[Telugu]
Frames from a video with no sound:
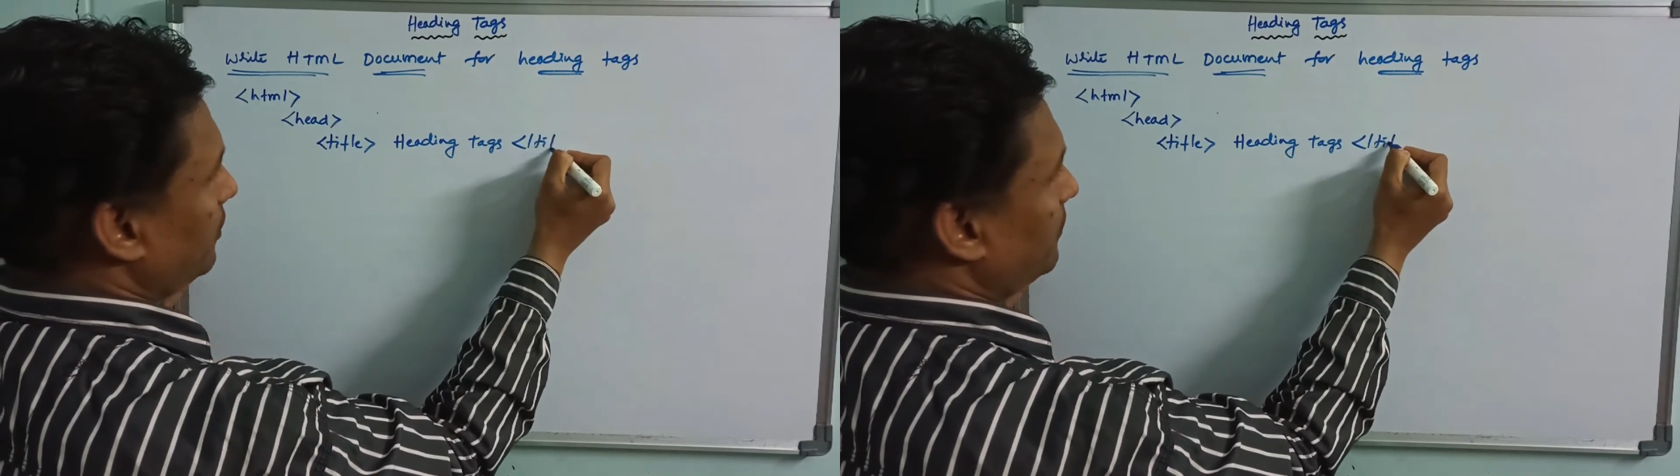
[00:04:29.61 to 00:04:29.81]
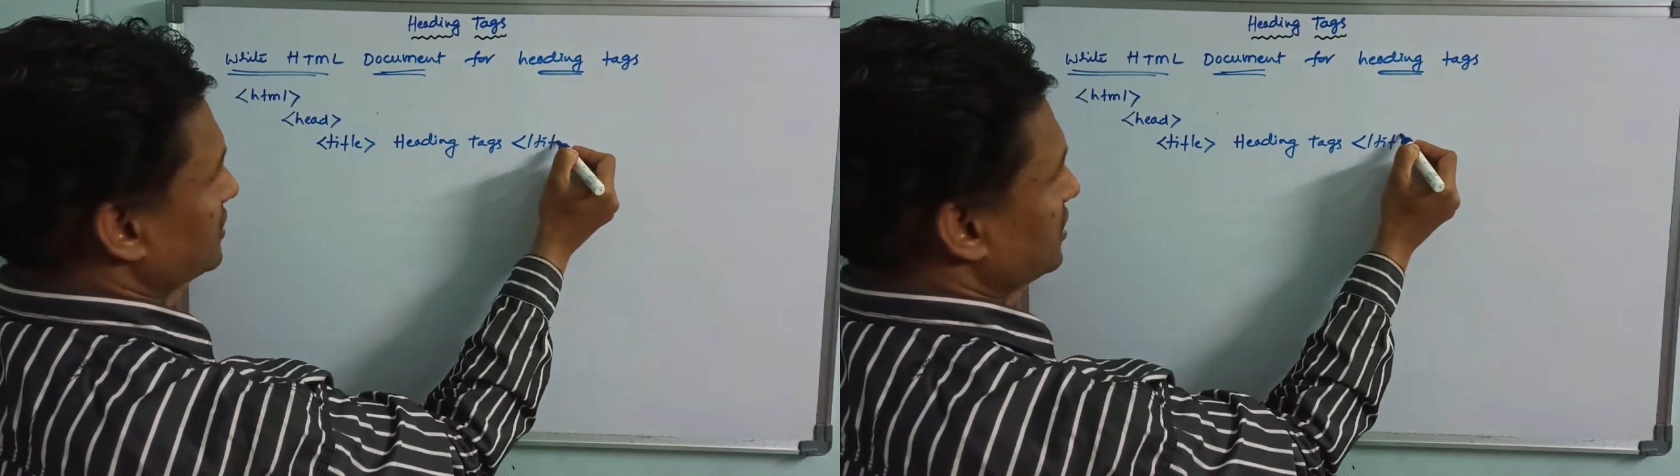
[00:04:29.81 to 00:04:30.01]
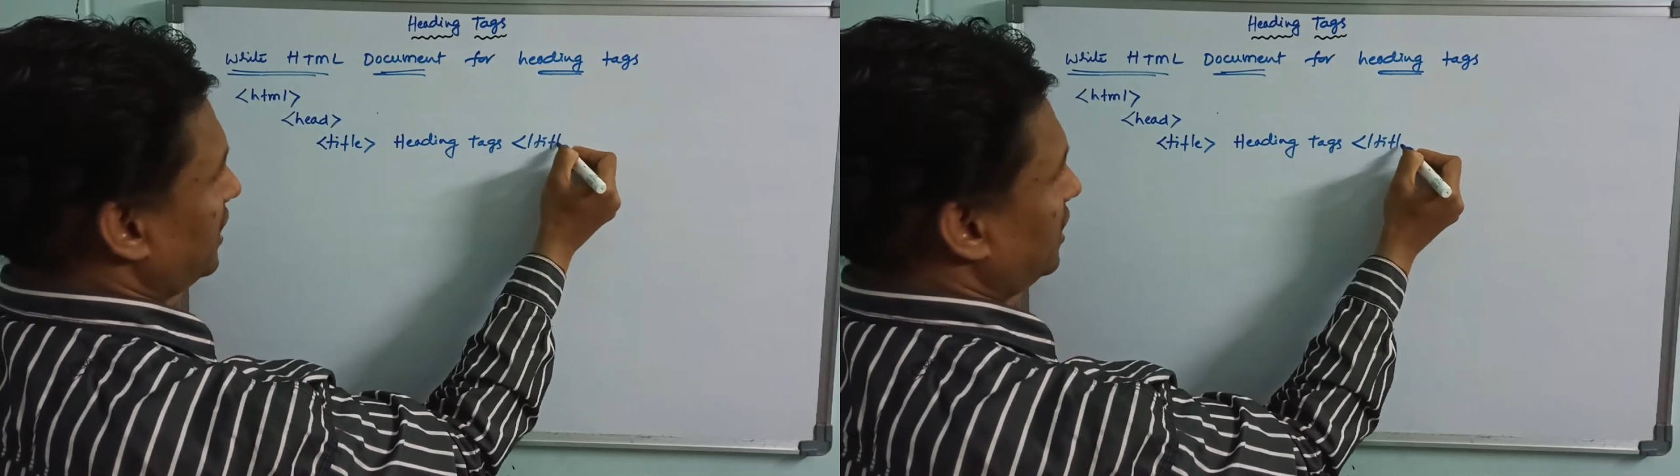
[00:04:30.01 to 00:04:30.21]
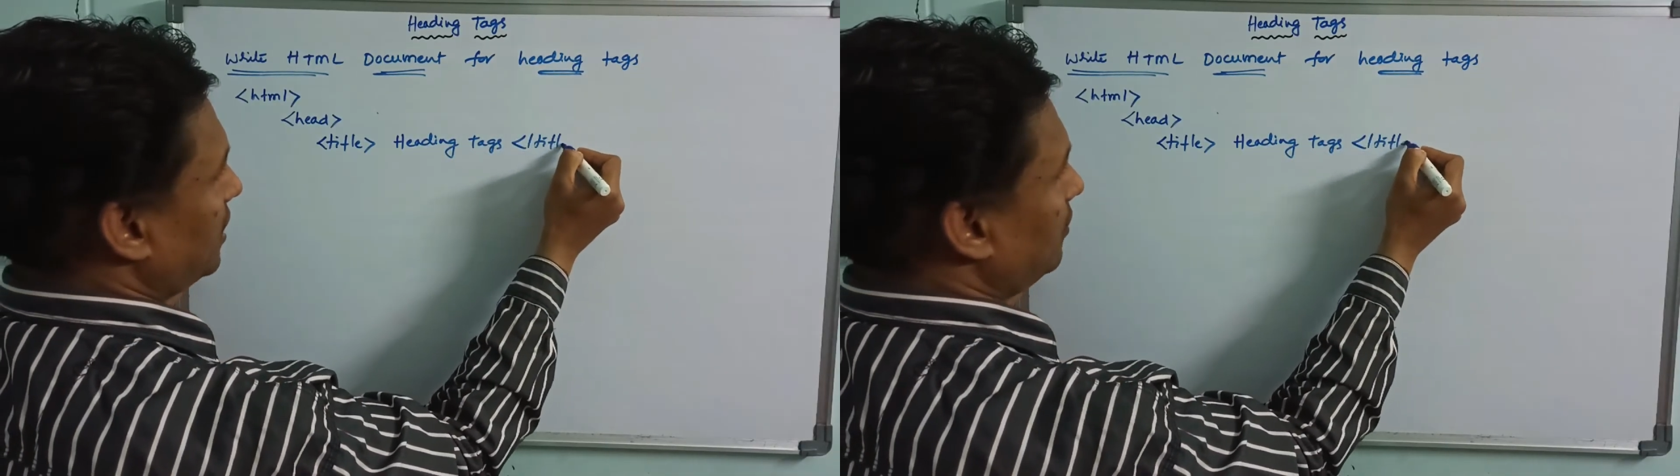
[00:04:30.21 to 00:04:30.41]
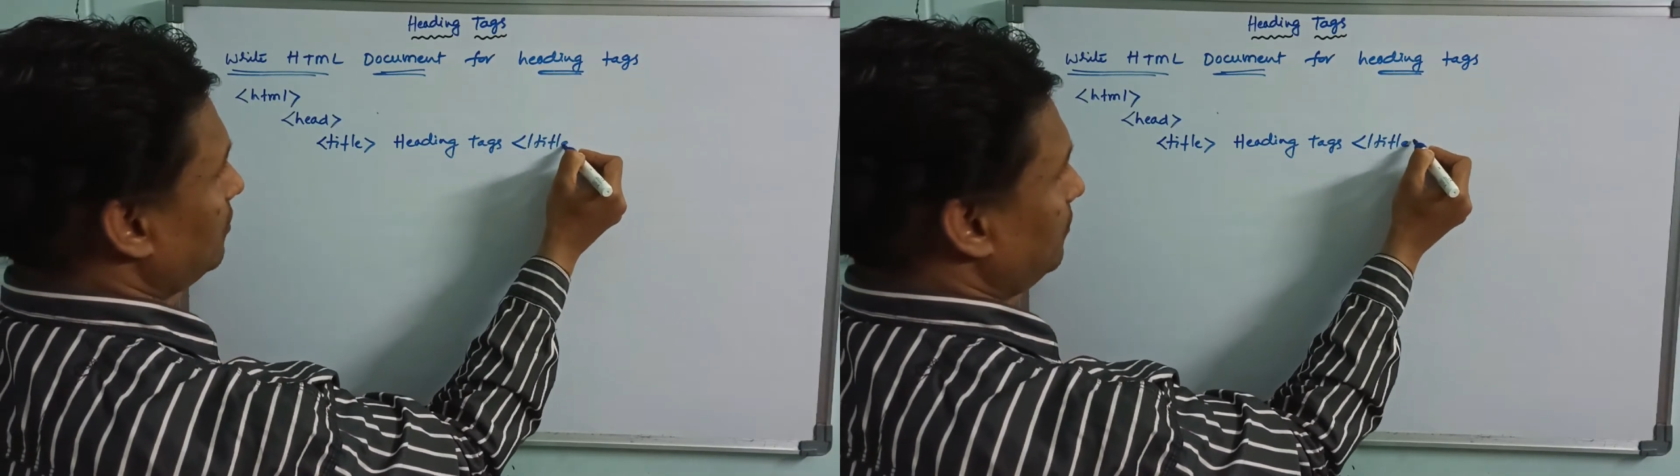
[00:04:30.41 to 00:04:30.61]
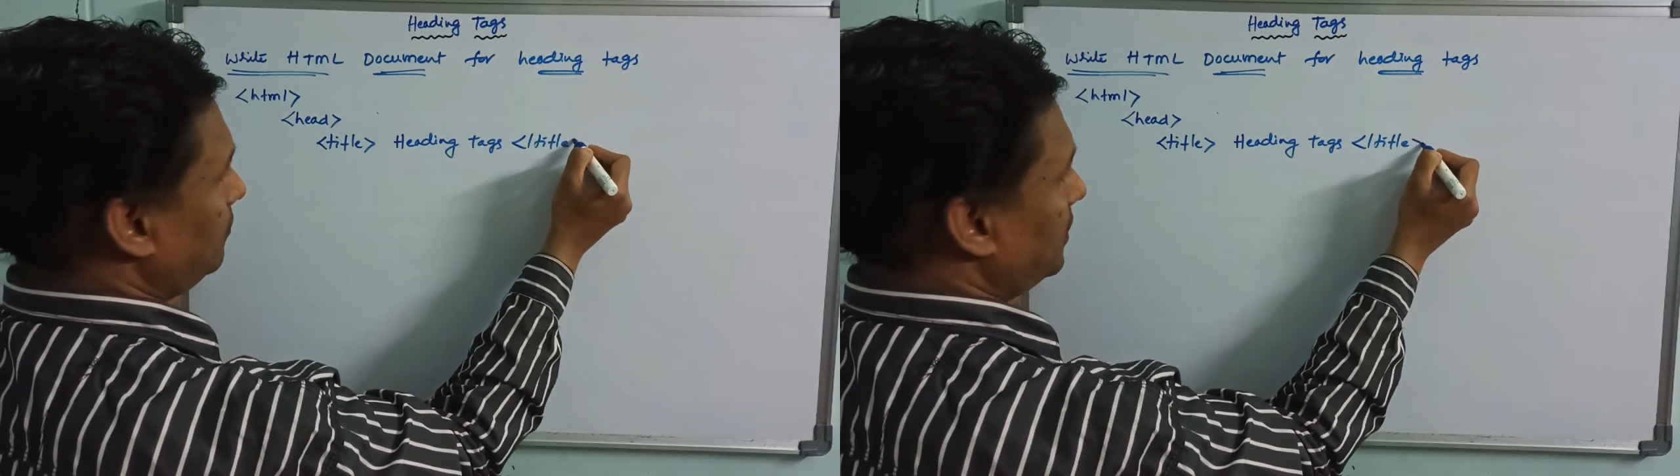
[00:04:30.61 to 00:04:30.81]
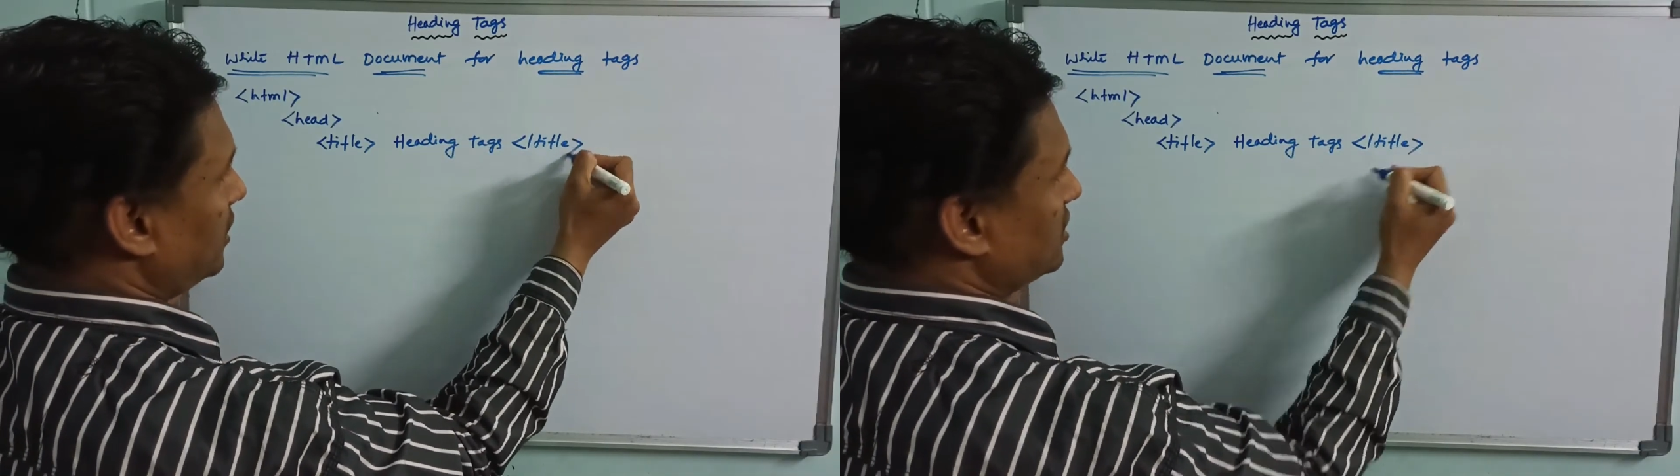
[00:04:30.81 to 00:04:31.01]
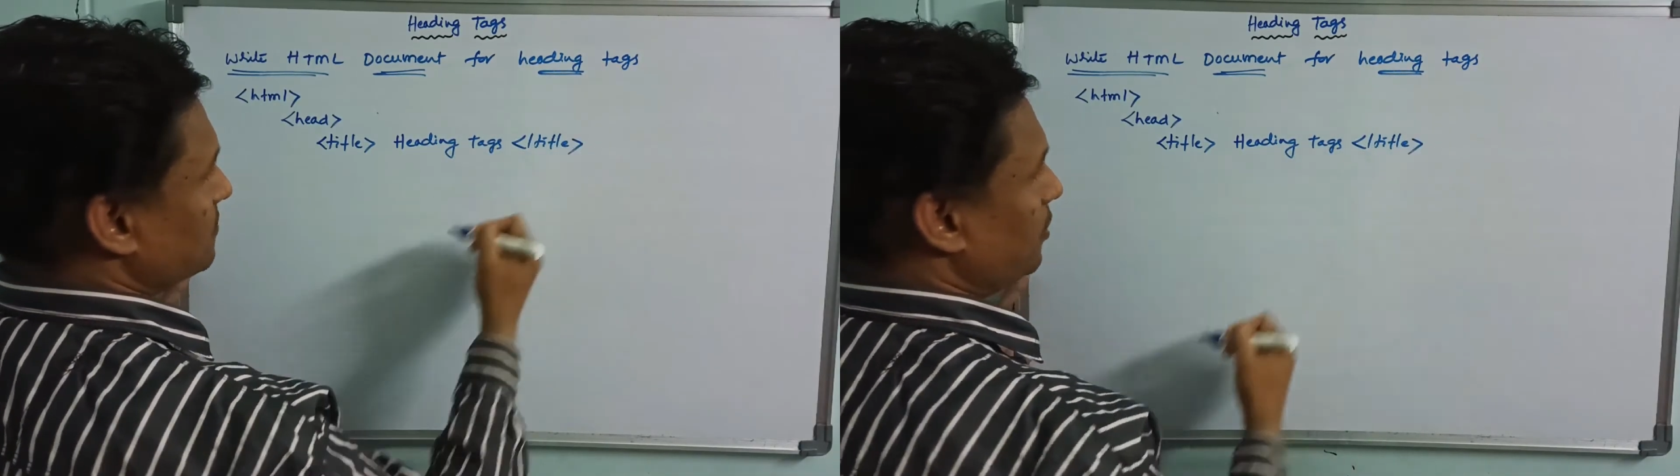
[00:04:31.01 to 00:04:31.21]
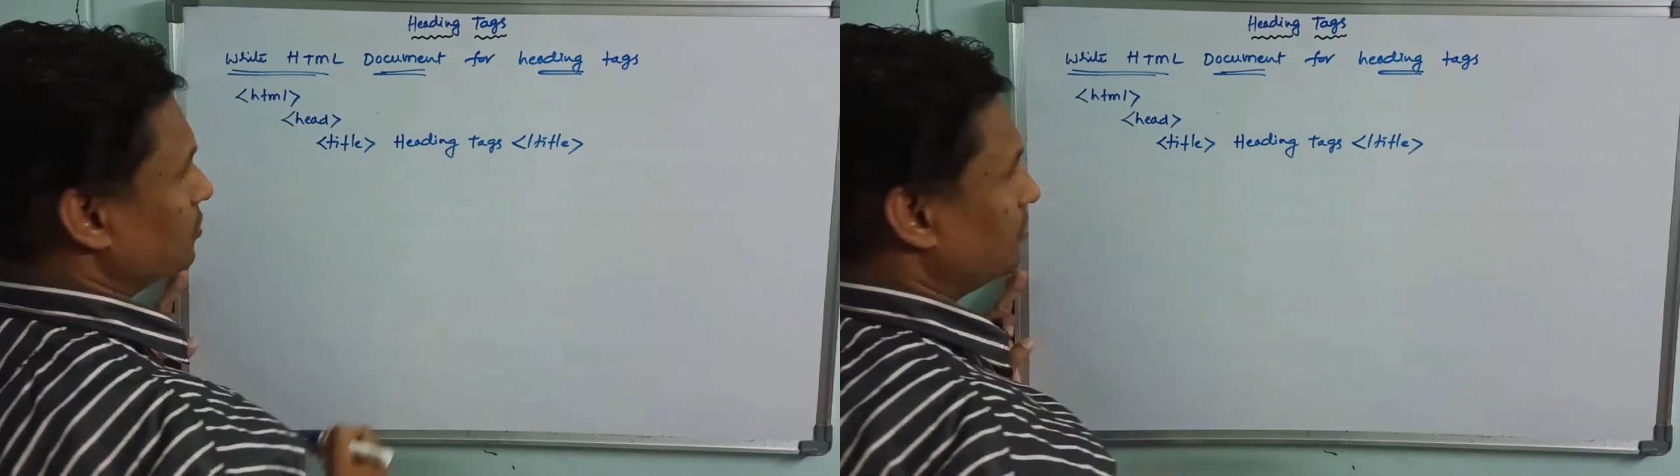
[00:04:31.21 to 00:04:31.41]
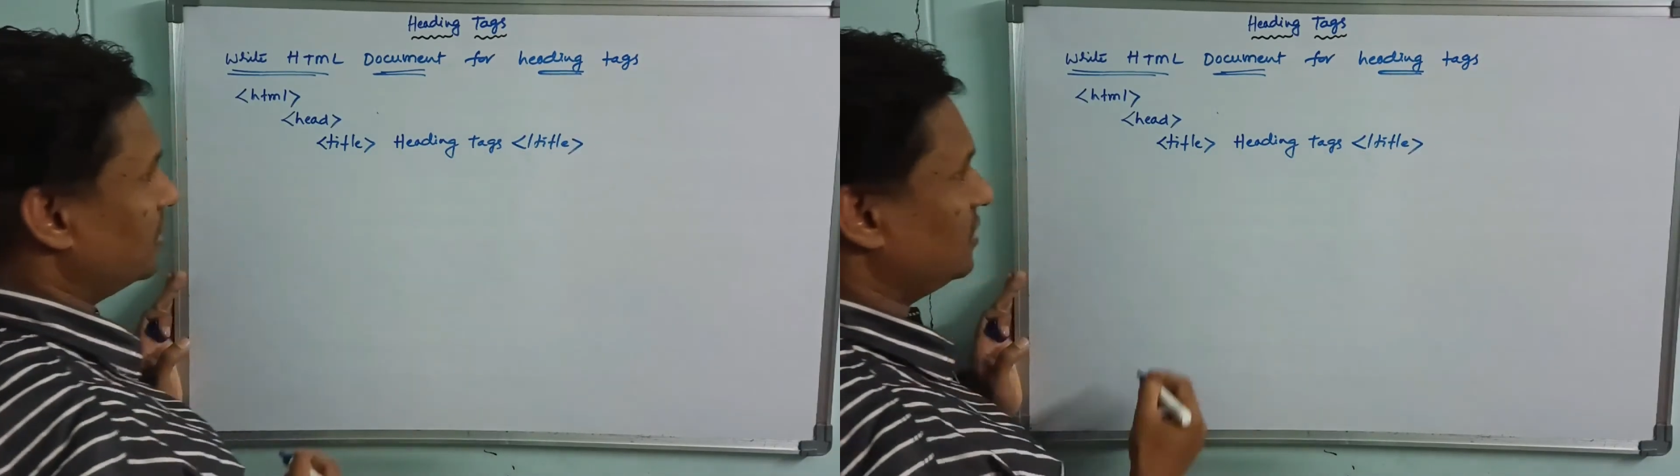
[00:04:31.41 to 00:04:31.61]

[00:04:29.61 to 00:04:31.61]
వెబ్ పేజ్ టైటిల్గా మనకు డిస్ప్లే అవుతూ